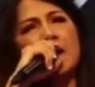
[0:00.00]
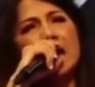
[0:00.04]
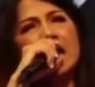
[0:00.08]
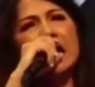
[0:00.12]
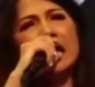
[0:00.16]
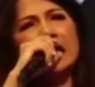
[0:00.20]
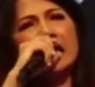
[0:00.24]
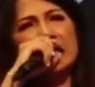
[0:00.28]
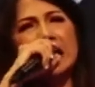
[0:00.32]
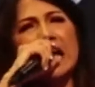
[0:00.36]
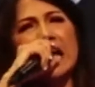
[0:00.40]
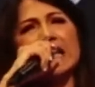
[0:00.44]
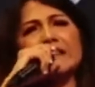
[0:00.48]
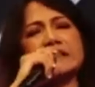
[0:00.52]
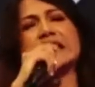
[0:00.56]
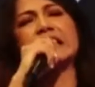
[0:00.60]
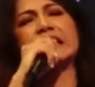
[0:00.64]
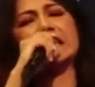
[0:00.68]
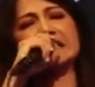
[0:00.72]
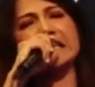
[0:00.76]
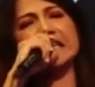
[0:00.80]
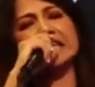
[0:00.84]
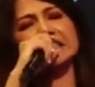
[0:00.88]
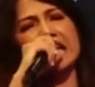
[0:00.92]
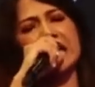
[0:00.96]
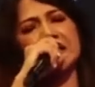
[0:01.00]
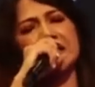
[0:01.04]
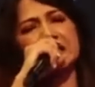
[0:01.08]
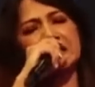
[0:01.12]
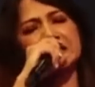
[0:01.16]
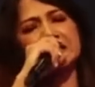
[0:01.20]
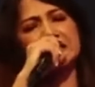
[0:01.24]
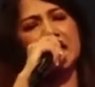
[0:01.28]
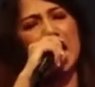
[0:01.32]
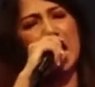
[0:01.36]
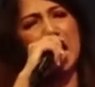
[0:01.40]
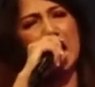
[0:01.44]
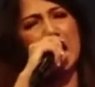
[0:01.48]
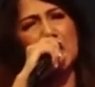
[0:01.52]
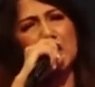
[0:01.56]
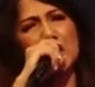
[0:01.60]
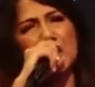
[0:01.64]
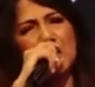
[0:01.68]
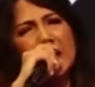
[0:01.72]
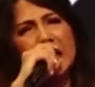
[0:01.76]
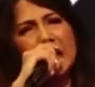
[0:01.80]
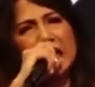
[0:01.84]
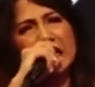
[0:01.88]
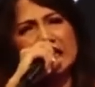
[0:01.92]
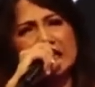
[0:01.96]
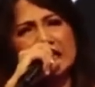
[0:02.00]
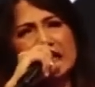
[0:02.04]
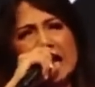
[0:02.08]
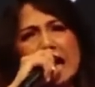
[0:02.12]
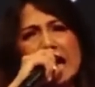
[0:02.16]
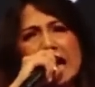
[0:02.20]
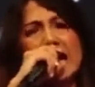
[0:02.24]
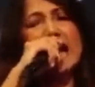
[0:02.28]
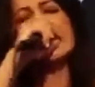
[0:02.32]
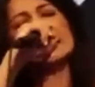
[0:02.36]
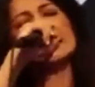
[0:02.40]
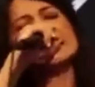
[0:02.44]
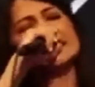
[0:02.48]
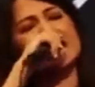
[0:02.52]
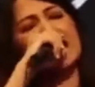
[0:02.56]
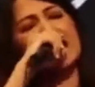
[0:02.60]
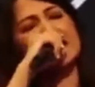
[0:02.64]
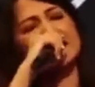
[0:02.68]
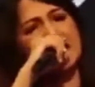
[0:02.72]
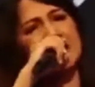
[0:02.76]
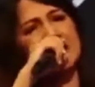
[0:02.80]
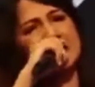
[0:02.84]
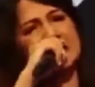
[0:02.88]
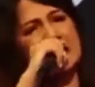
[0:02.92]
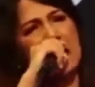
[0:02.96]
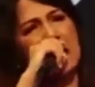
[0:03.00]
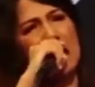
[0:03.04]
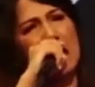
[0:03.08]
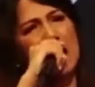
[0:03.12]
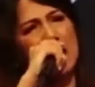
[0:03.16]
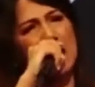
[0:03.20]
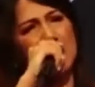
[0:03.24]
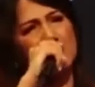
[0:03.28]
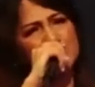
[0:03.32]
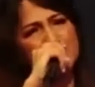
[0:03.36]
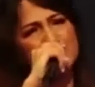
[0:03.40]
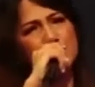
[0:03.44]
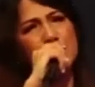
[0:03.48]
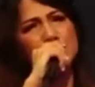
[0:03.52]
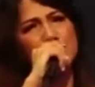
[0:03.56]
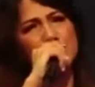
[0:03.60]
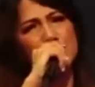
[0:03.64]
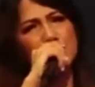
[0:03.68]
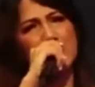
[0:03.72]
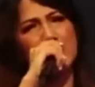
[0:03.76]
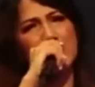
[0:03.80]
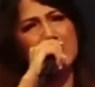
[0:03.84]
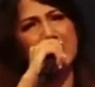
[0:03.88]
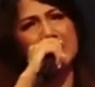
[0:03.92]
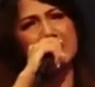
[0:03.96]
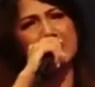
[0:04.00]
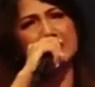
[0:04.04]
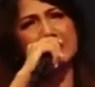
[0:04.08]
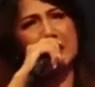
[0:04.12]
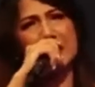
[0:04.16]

Dia tinggikan engkau. Dia angkat engkau. Setuju boleh katakan